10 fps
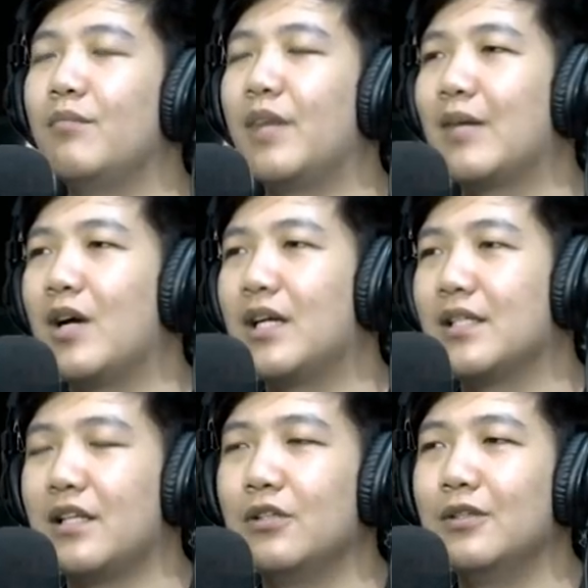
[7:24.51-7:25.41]
Mereka bakal
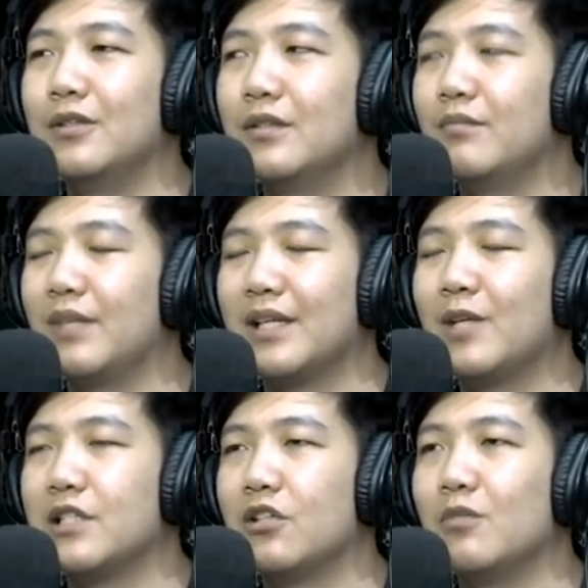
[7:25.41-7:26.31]
selalu mereka
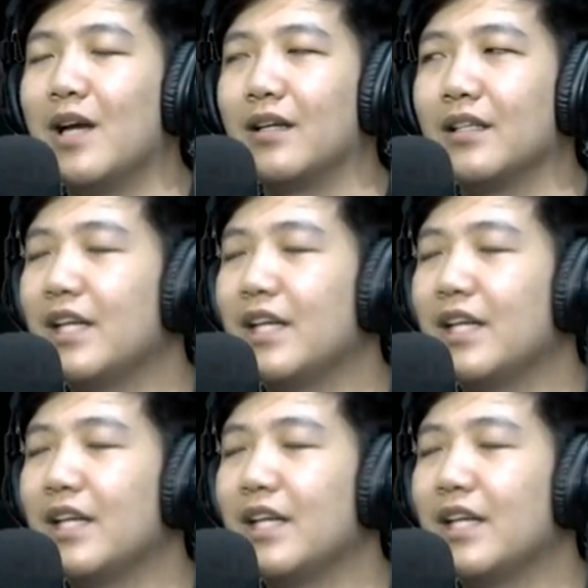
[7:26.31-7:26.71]
bakal selalu bareng.